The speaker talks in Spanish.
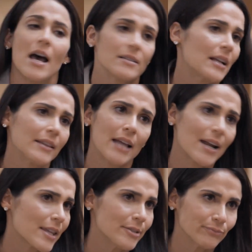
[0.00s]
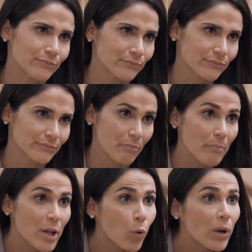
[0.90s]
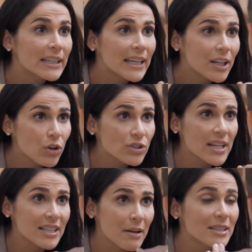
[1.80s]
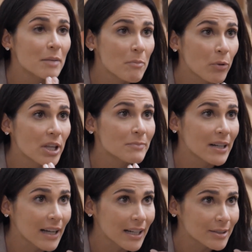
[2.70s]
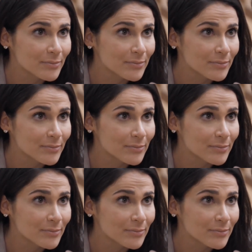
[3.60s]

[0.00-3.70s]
Hasta la tarde. Pero cualquier cosa ya sabes que me puedes marcar.